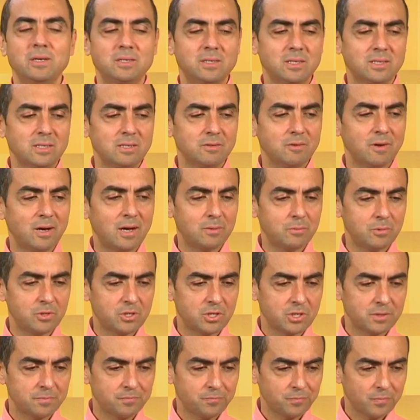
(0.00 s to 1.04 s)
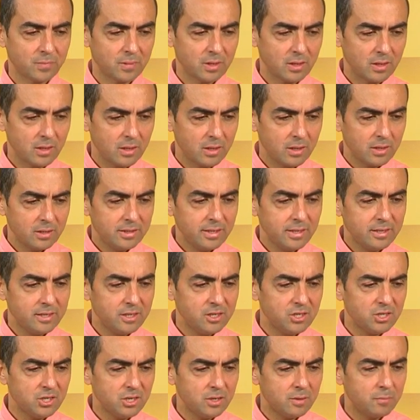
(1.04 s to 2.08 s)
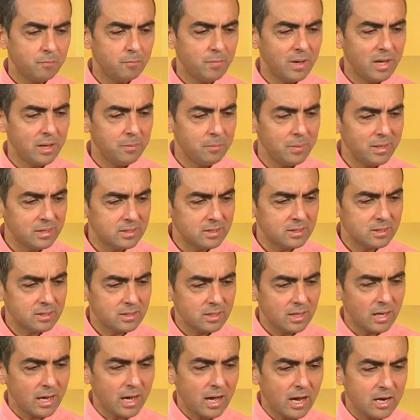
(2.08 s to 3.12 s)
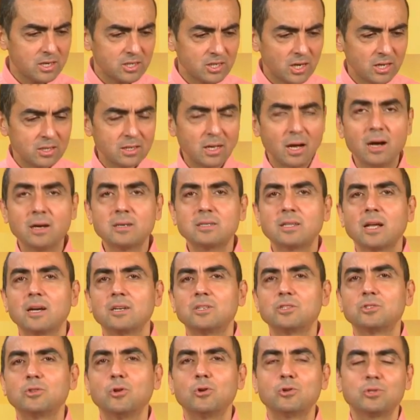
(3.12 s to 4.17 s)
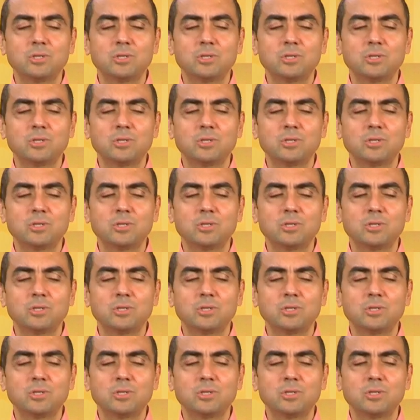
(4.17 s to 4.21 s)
parçası varmış. Yedinci, Mehmet Ercan Aktaş